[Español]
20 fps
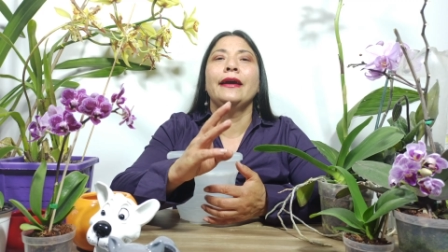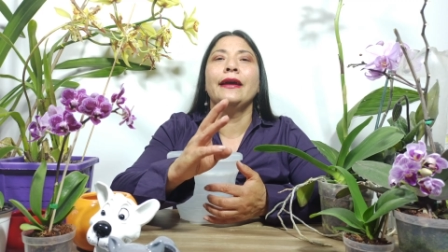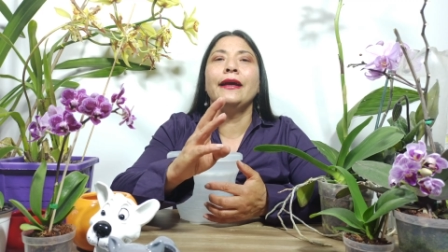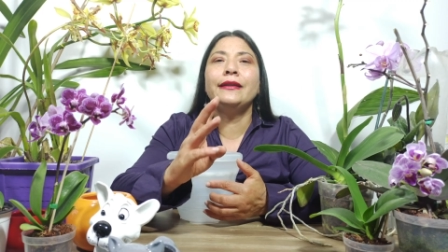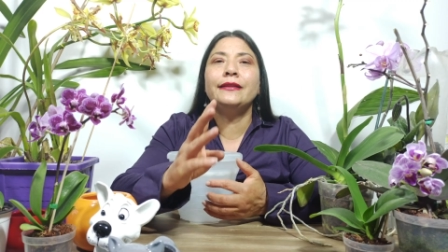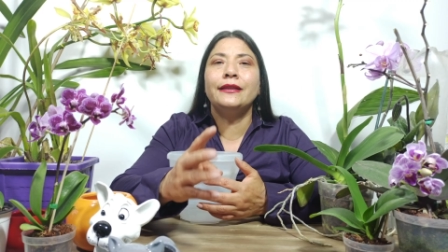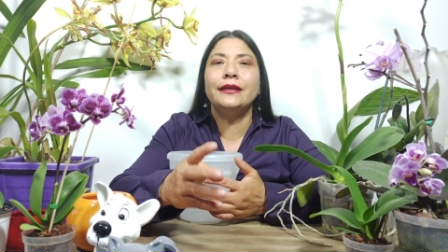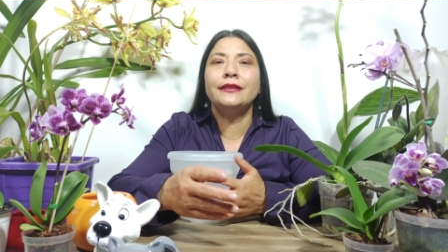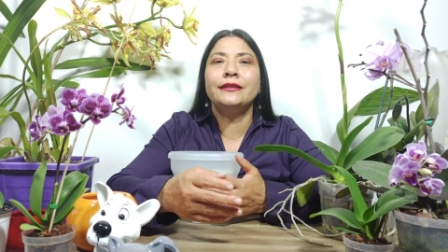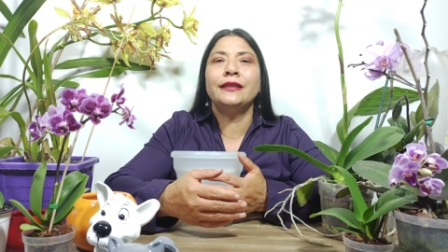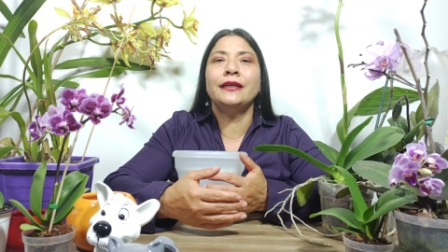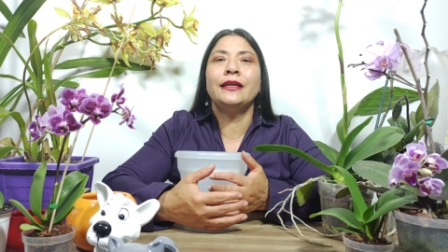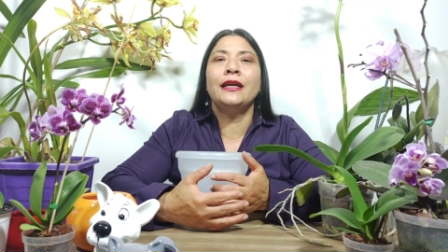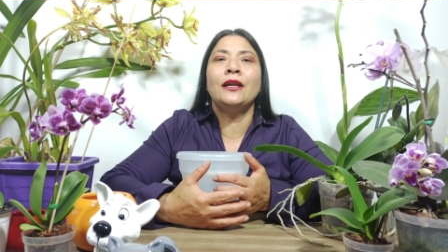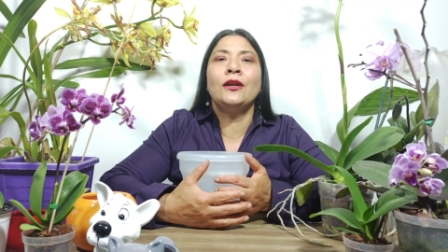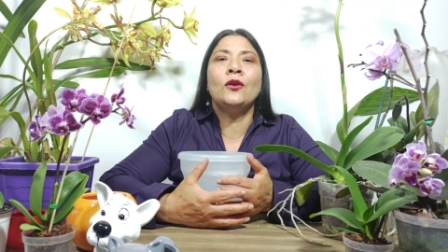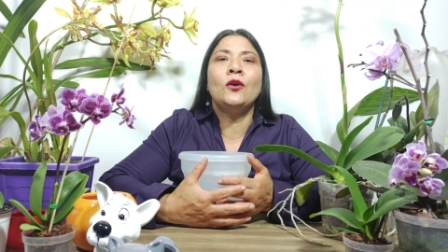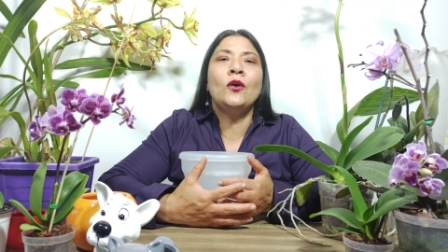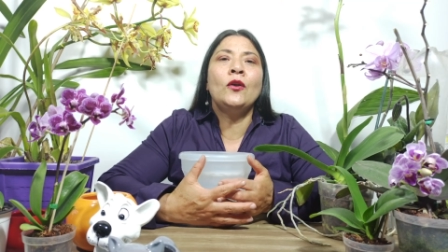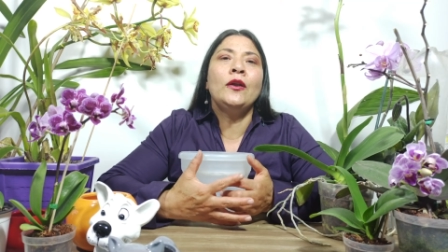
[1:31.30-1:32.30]
El tercer
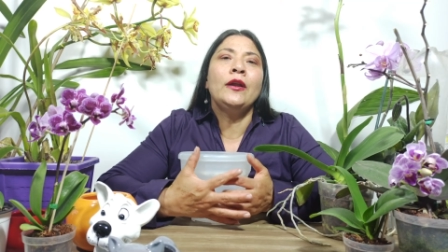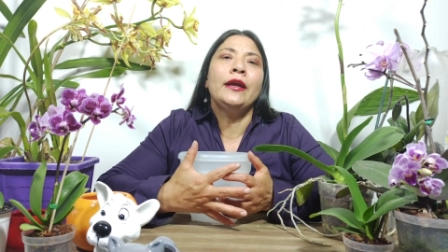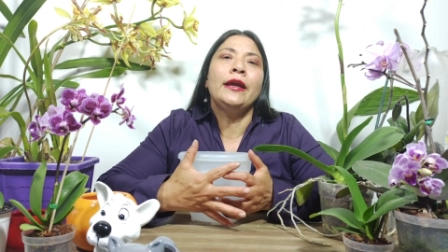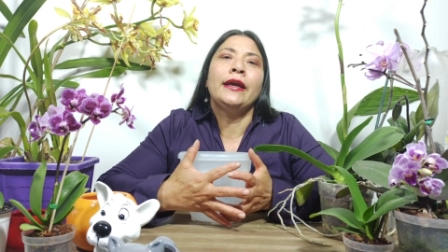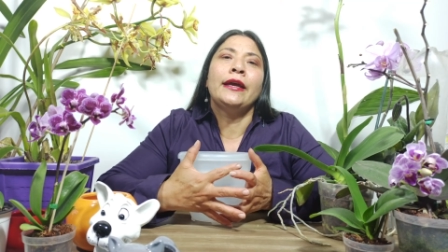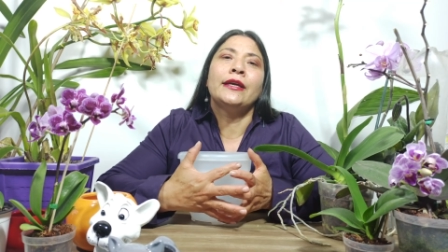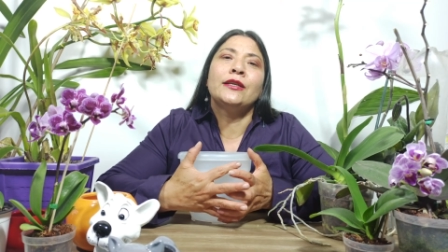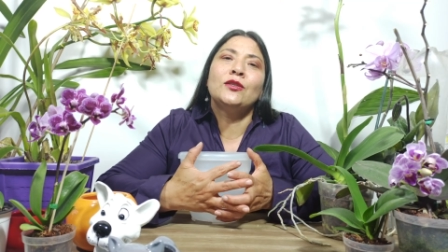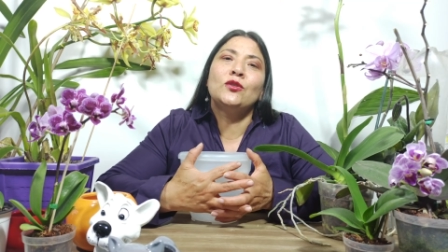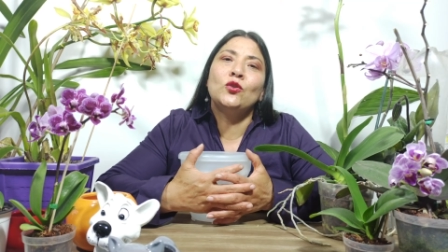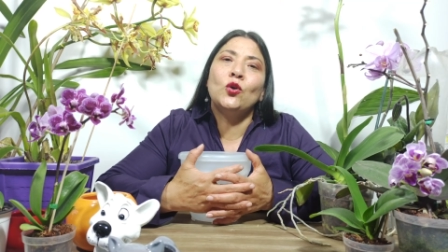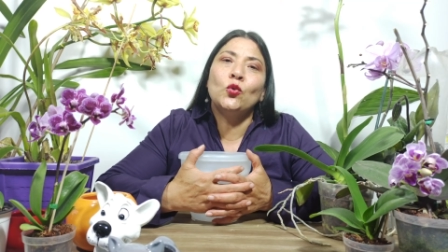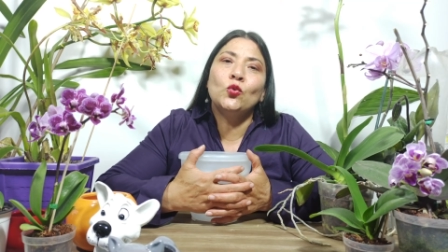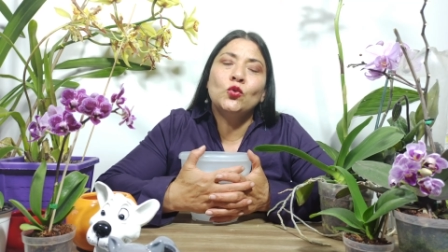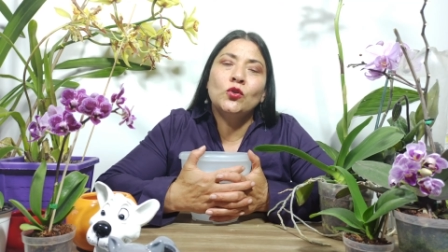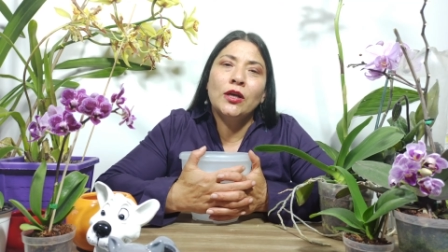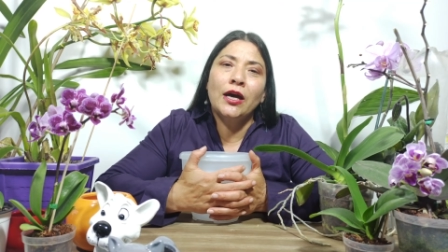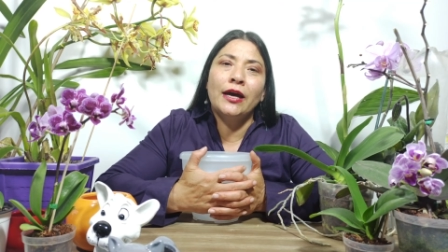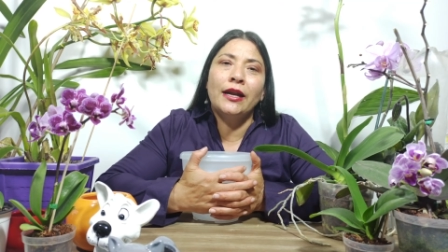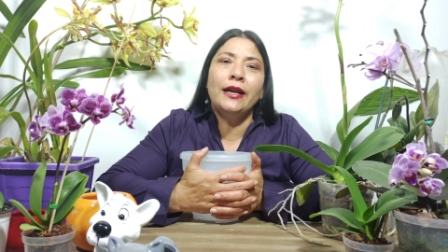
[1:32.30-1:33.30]
error es no
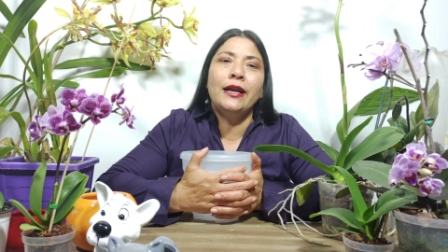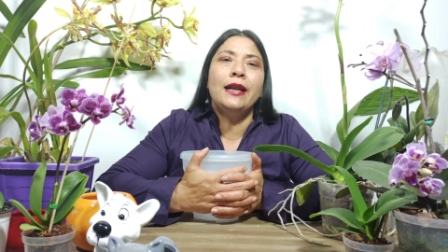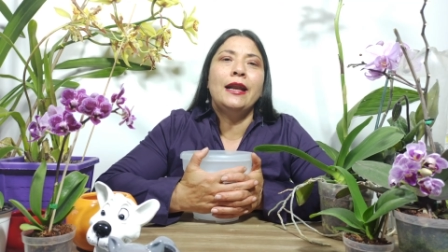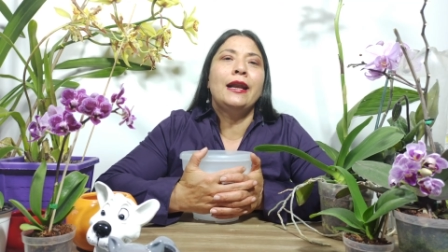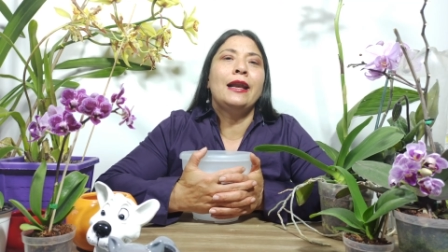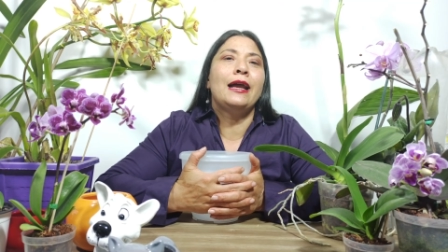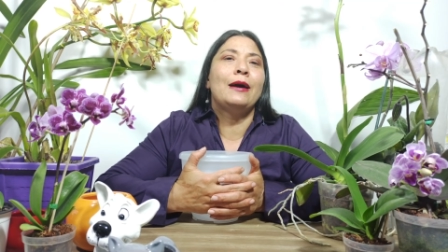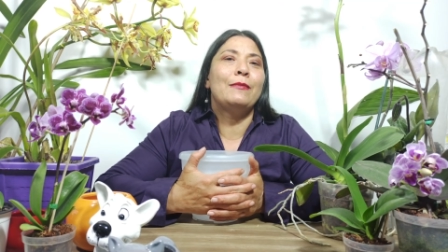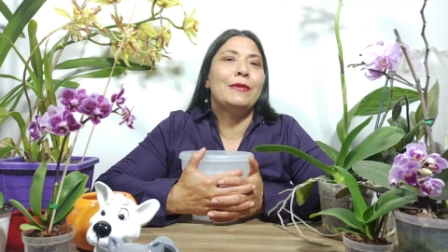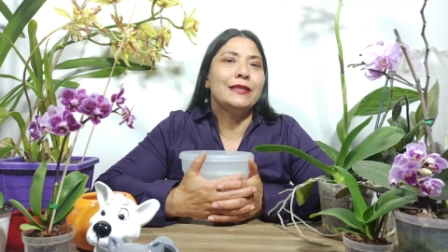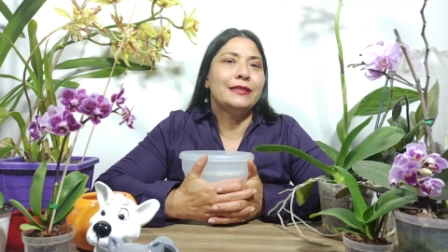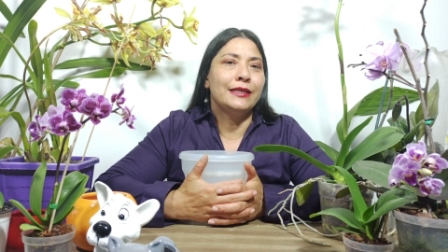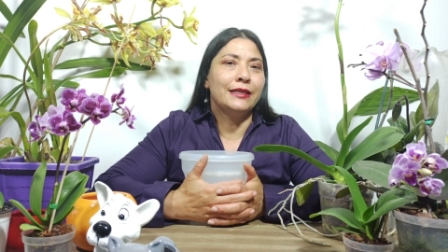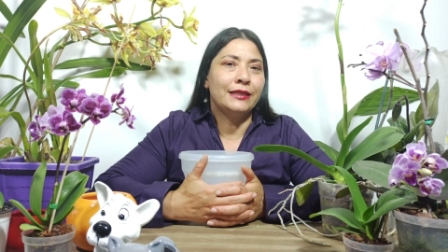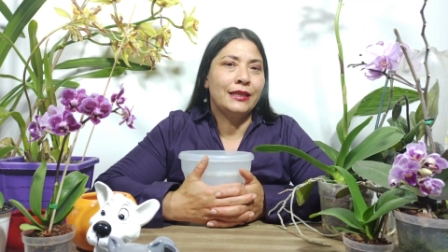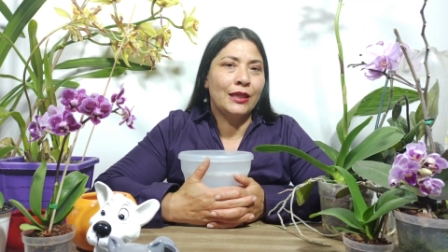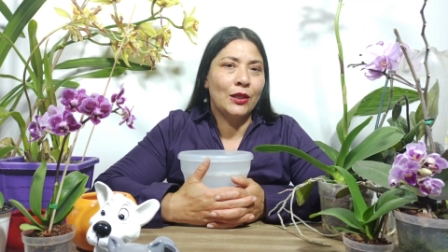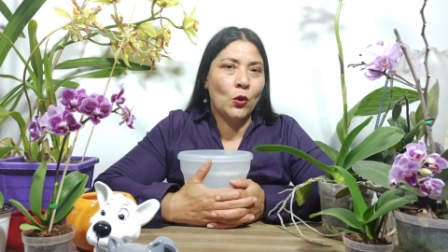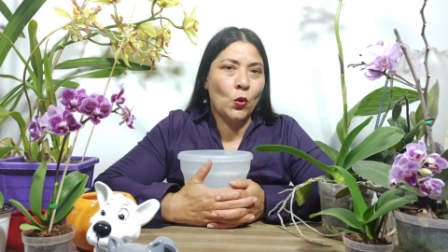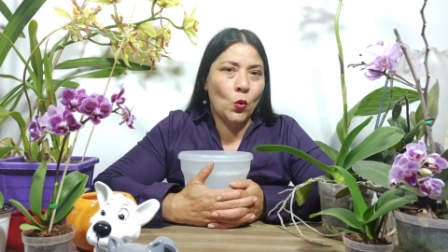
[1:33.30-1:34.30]
usar la
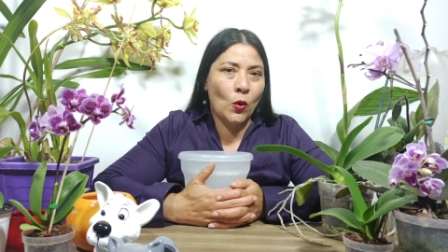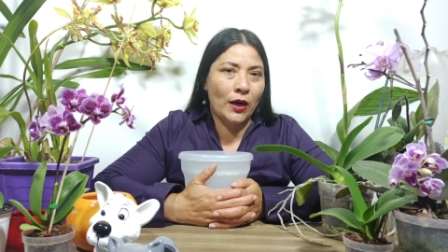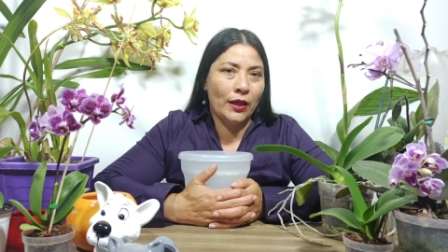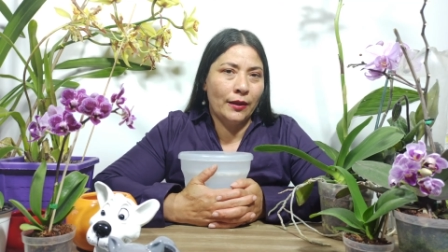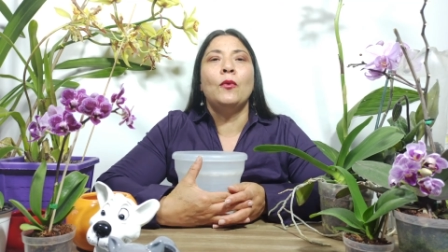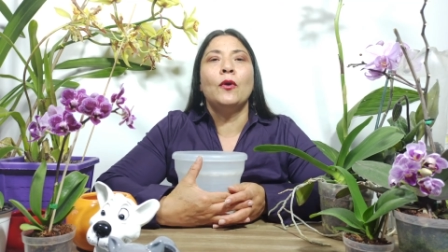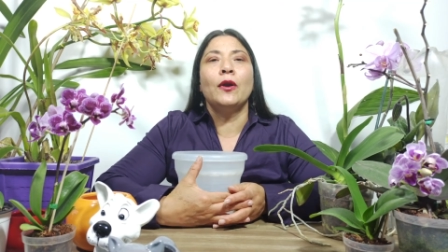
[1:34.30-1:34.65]
maceta adecuada.